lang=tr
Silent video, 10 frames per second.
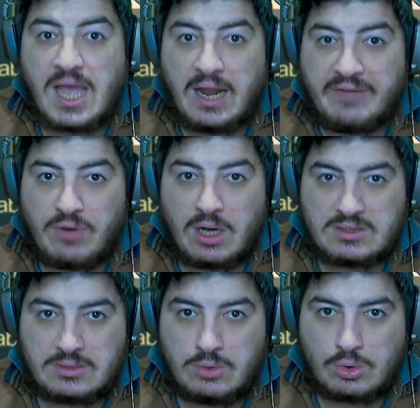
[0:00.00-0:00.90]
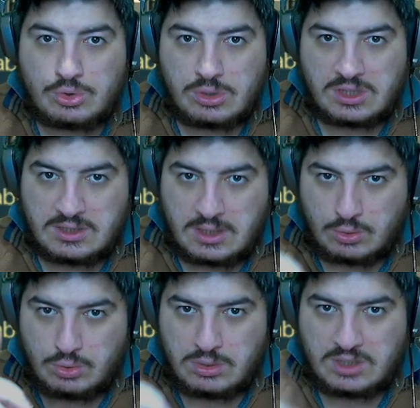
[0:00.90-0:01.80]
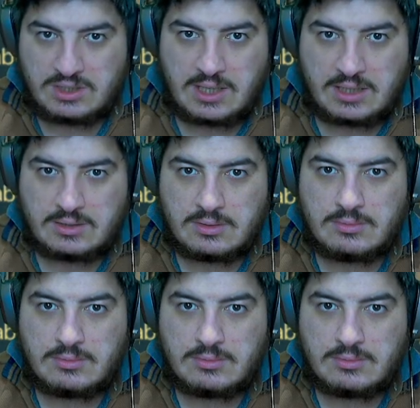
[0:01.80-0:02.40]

elf atlı okçularından kullanılan